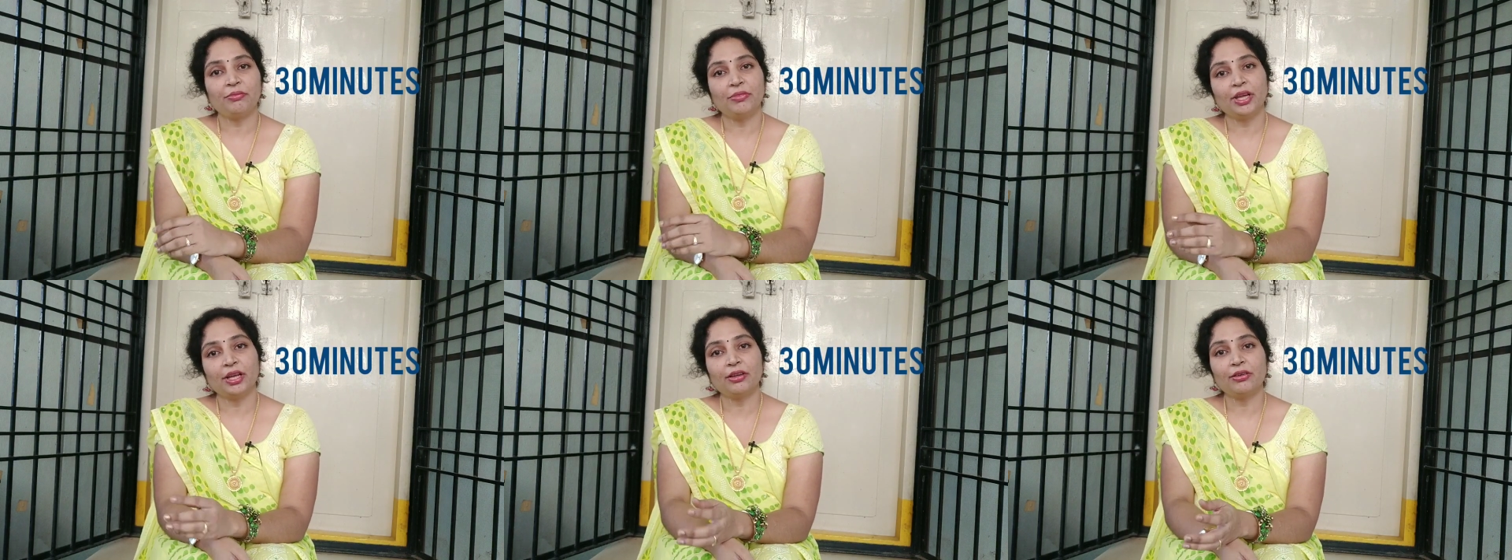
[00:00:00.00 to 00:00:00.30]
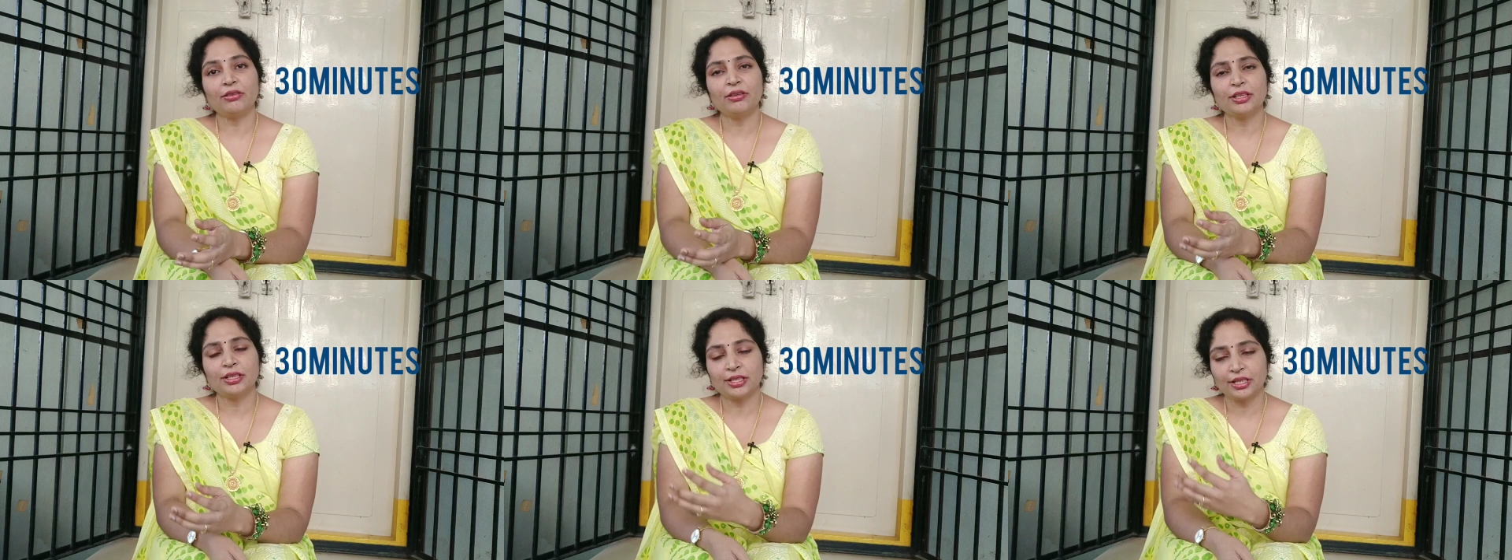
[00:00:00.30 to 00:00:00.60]

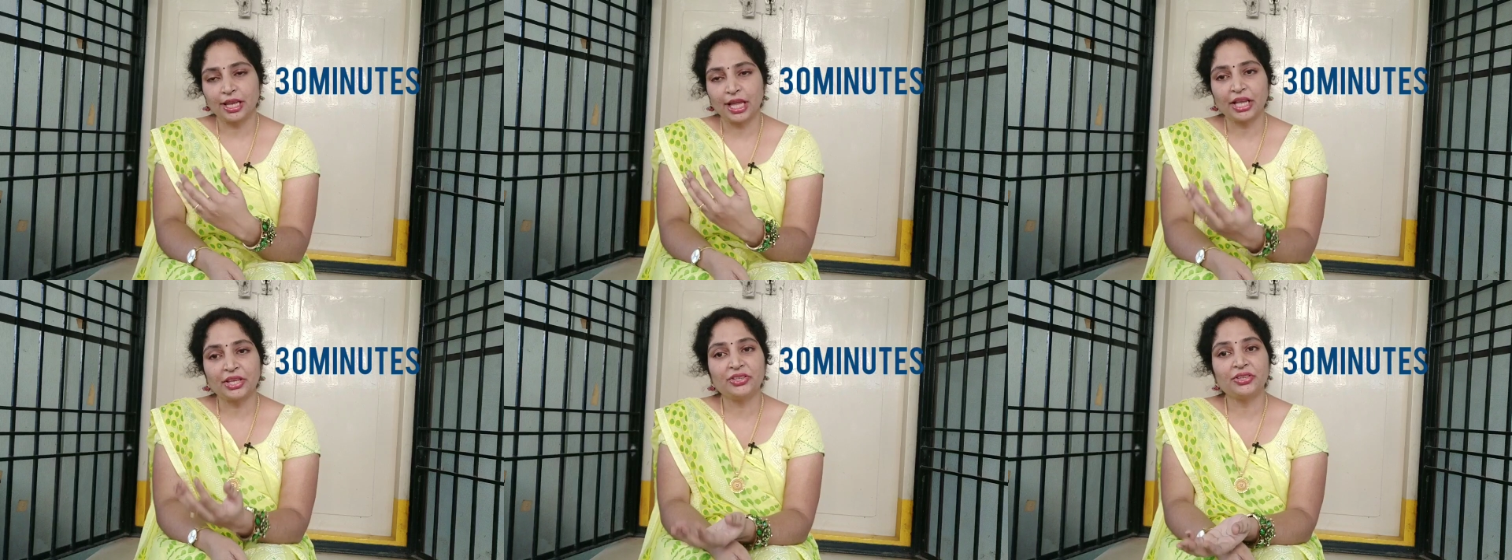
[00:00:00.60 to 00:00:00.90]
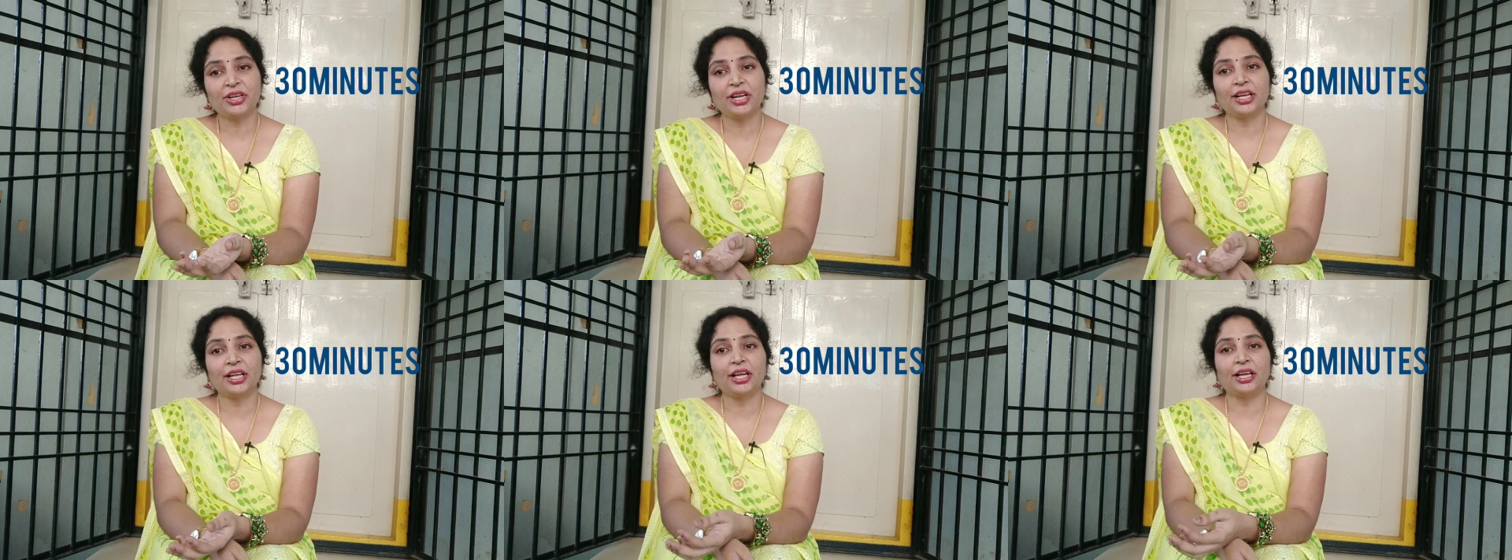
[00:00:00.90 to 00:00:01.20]
మీకు
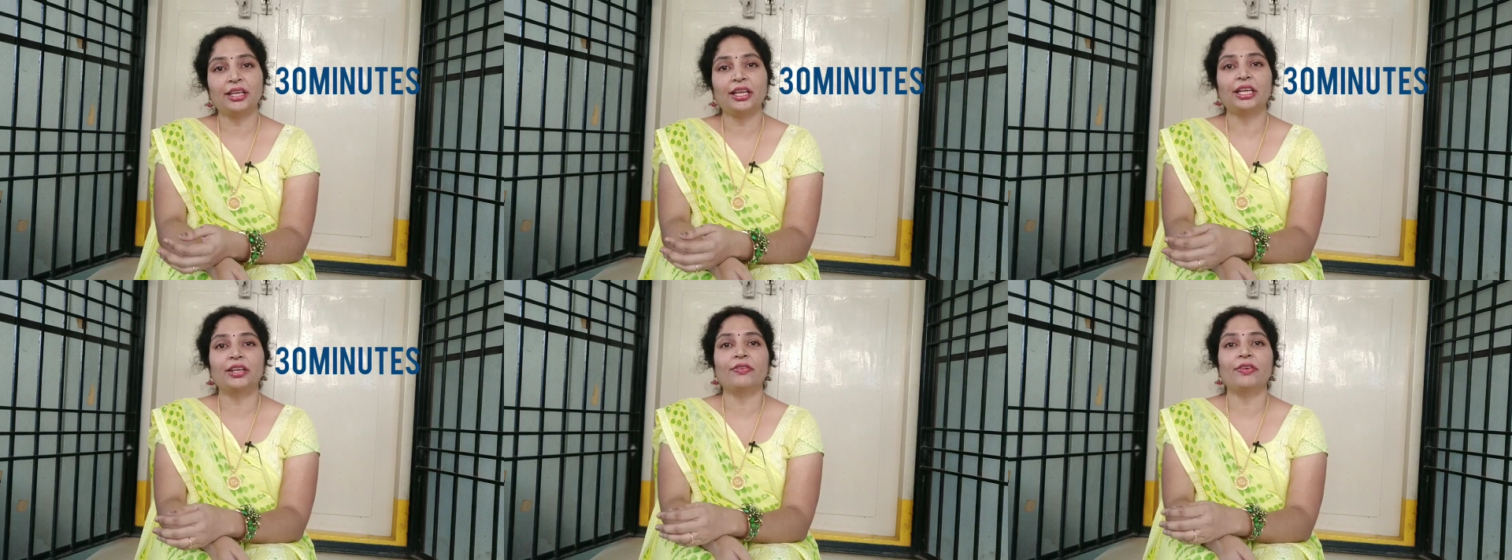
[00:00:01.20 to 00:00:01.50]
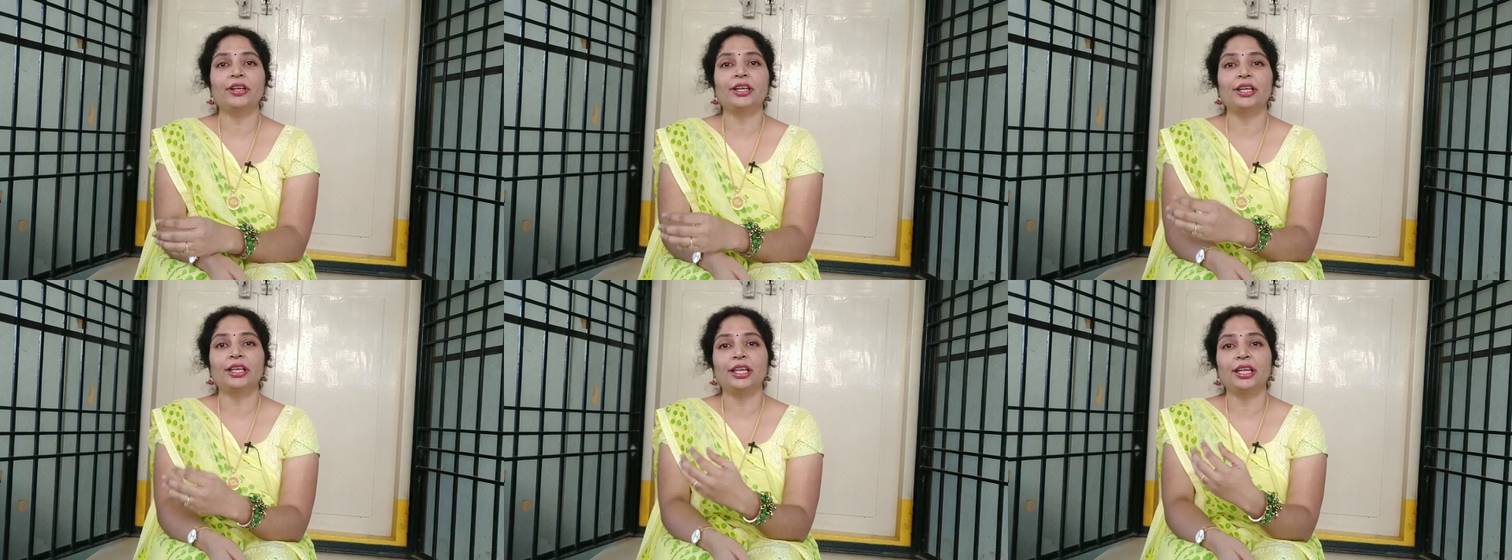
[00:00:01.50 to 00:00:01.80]
న్యాచురల్గా
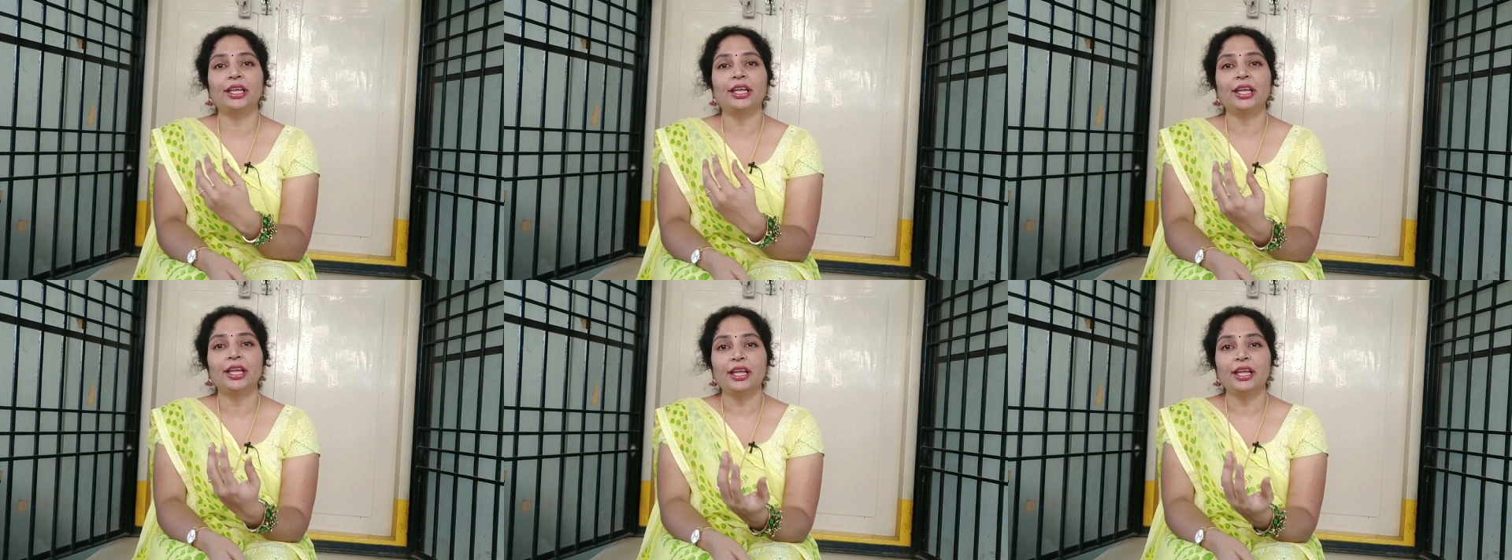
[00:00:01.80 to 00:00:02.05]
ఎటువంటి